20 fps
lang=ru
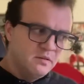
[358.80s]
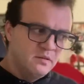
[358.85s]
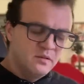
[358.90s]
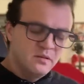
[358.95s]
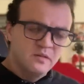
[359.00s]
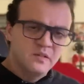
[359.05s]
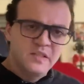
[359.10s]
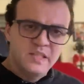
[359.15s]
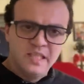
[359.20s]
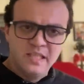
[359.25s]

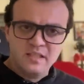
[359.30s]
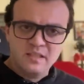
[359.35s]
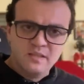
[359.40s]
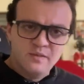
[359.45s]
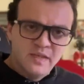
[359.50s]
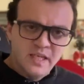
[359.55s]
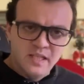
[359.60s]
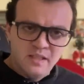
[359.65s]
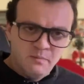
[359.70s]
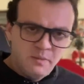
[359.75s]
все
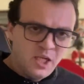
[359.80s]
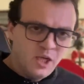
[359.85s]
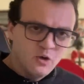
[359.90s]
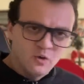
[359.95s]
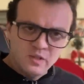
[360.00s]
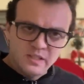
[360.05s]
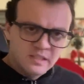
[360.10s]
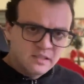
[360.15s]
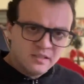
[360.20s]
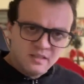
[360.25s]
свои
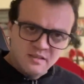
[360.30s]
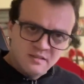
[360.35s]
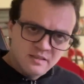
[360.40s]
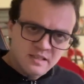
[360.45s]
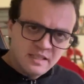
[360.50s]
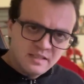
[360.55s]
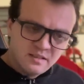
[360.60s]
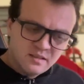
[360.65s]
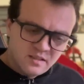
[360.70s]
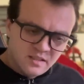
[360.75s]
миллионы
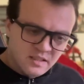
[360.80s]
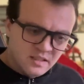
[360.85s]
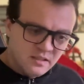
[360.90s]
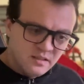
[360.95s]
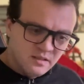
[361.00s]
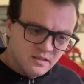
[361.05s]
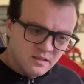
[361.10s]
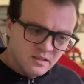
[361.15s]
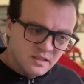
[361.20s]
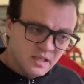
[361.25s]
транзакций
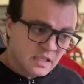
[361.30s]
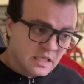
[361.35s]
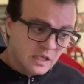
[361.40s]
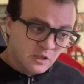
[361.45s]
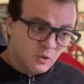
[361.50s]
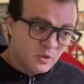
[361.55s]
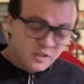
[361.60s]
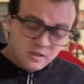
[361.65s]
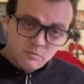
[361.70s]
на какой-то